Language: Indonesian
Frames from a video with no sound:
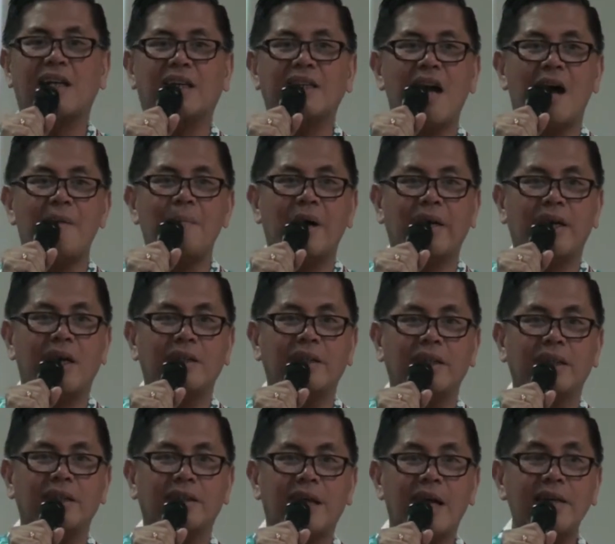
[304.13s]
kedamaian
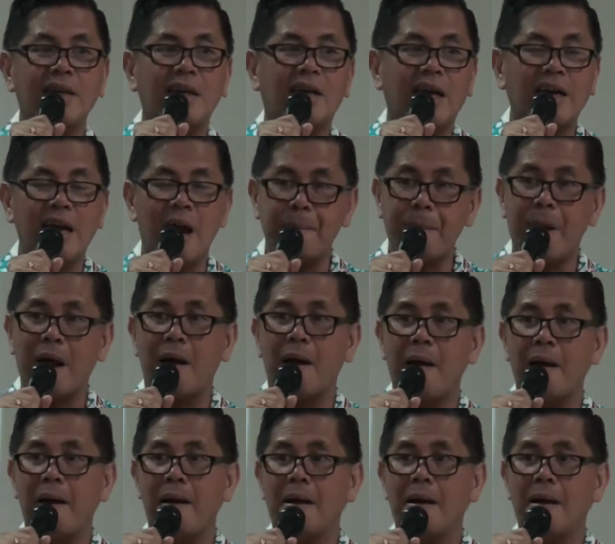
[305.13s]
kita dengan apa?